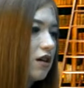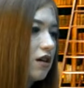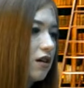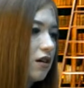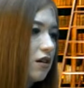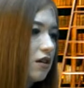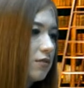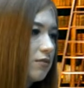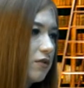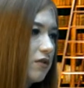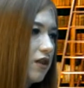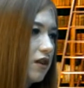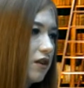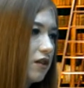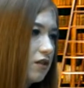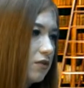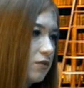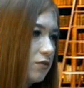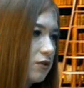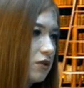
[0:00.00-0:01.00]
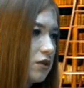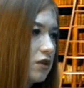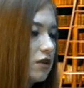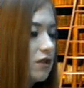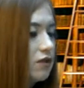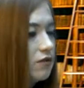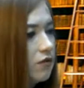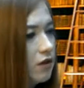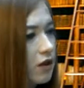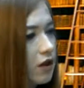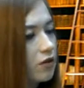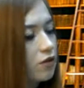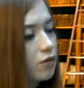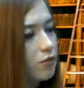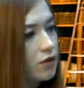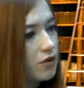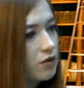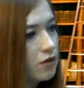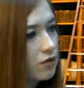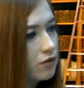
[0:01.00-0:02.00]
добавляя к этому сертификату
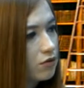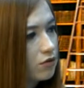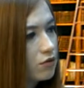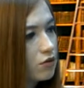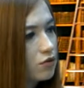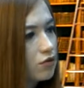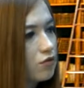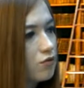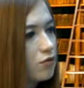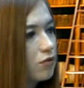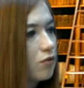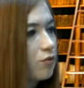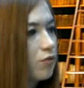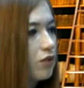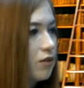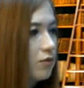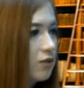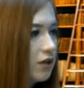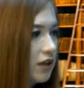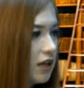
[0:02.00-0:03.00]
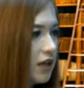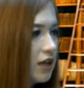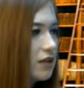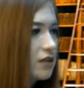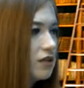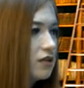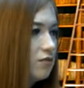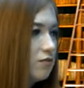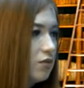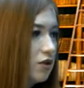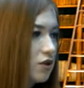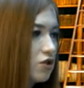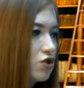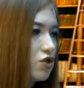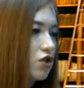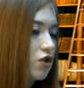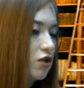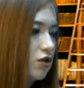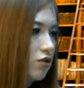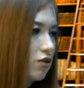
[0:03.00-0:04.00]
определенную сумму, приобретает себе
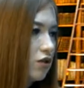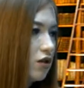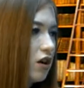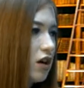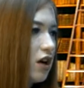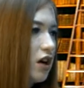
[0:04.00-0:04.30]
жилье